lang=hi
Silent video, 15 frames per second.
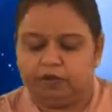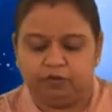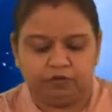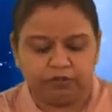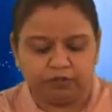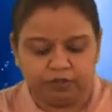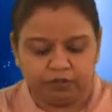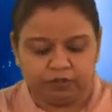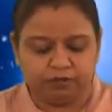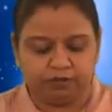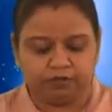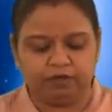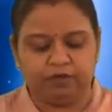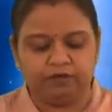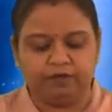कुछ
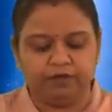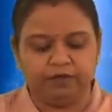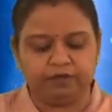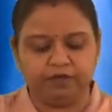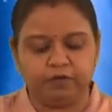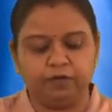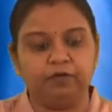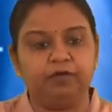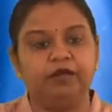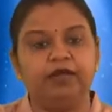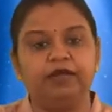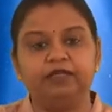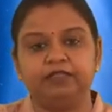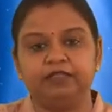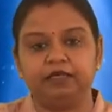सरफेस ज़रूर ले
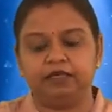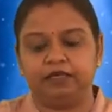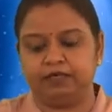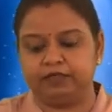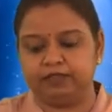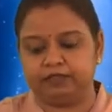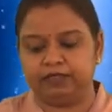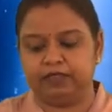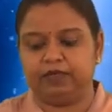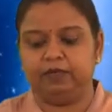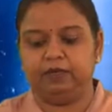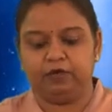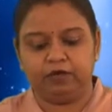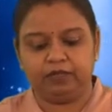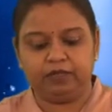लीजिएगा जिससे कि
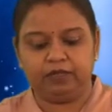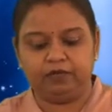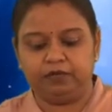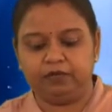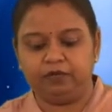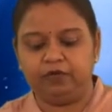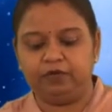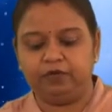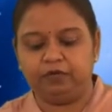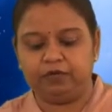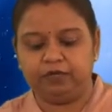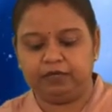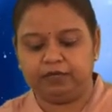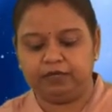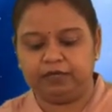बहुत इजी गोइंग हो
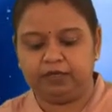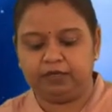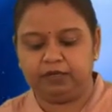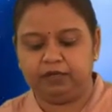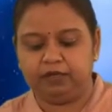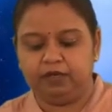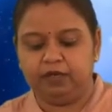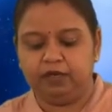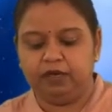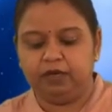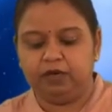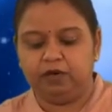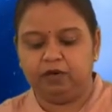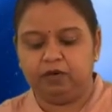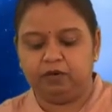जाता है
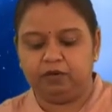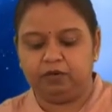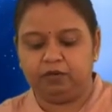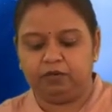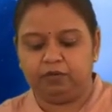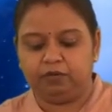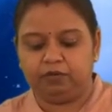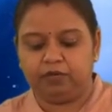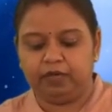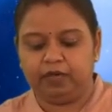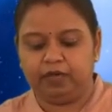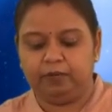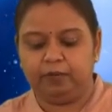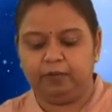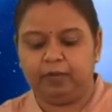और
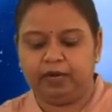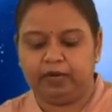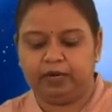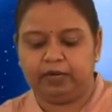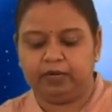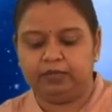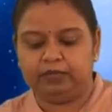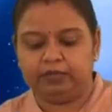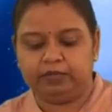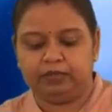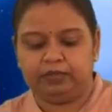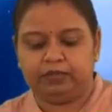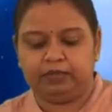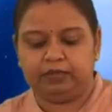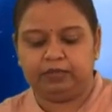उसके बाद
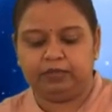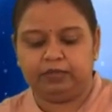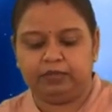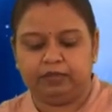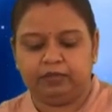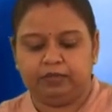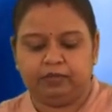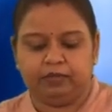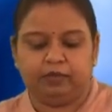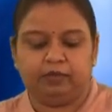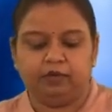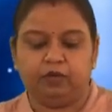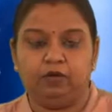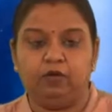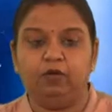
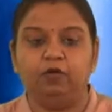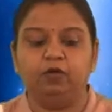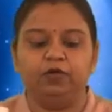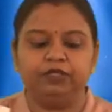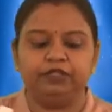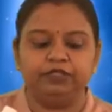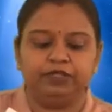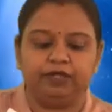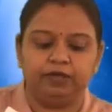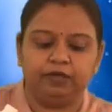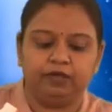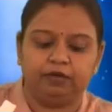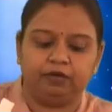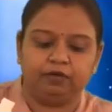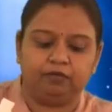ग्लू लीजिए
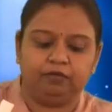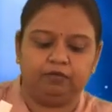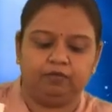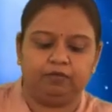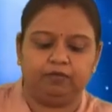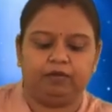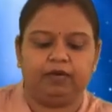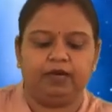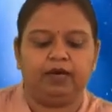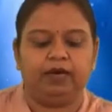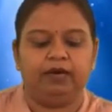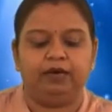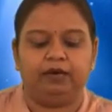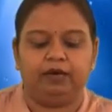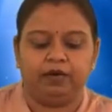हाँ,
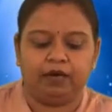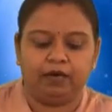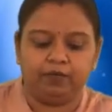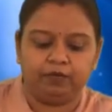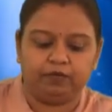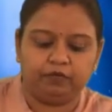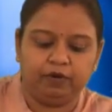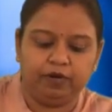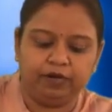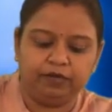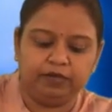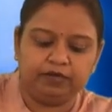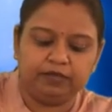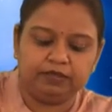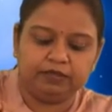आप इसको हैंडी
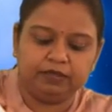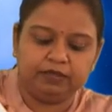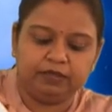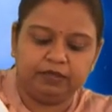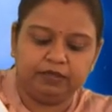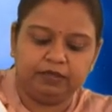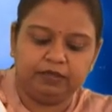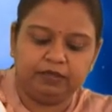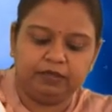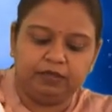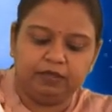कर सकते हैं